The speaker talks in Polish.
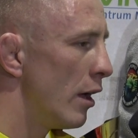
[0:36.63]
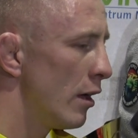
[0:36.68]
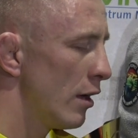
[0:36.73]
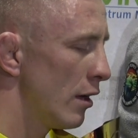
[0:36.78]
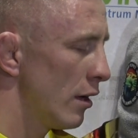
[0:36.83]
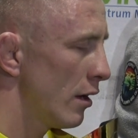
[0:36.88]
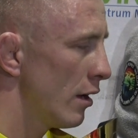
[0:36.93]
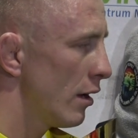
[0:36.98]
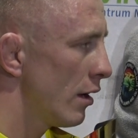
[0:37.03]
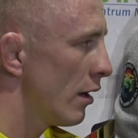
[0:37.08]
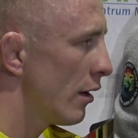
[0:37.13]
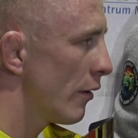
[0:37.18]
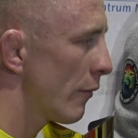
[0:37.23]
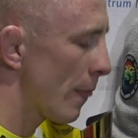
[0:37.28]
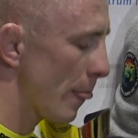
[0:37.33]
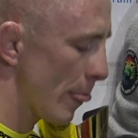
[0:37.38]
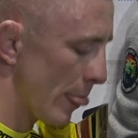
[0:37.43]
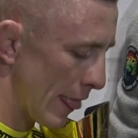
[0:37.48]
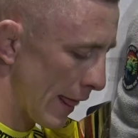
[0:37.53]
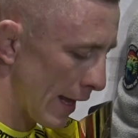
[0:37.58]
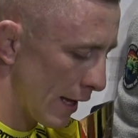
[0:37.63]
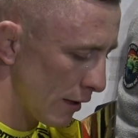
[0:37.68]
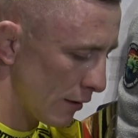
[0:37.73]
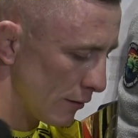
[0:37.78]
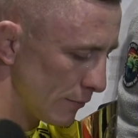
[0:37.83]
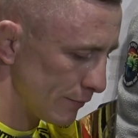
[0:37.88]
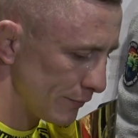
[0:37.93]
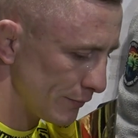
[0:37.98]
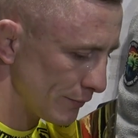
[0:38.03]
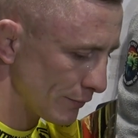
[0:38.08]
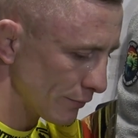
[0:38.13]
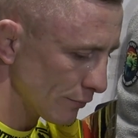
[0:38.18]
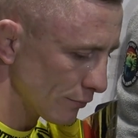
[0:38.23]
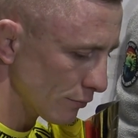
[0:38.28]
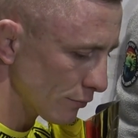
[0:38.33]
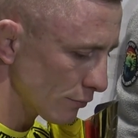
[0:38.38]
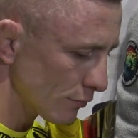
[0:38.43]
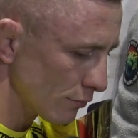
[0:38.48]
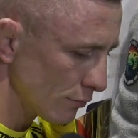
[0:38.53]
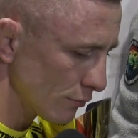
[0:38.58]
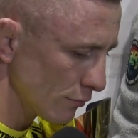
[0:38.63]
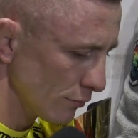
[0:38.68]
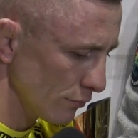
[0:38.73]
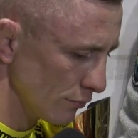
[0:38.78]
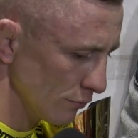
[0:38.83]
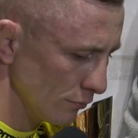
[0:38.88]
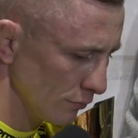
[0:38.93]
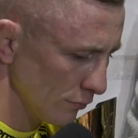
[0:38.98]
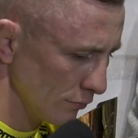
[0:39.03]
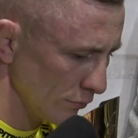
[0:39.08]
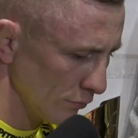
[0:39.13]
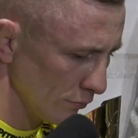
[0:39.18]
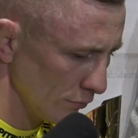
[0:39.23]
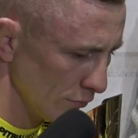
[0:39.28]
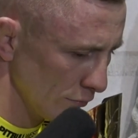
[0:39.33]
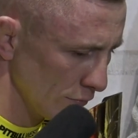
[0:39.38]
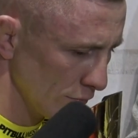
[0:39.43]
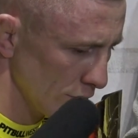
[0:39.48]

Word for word: Spodziewaliście się, że przeciwnik może z tych kolan korzystać?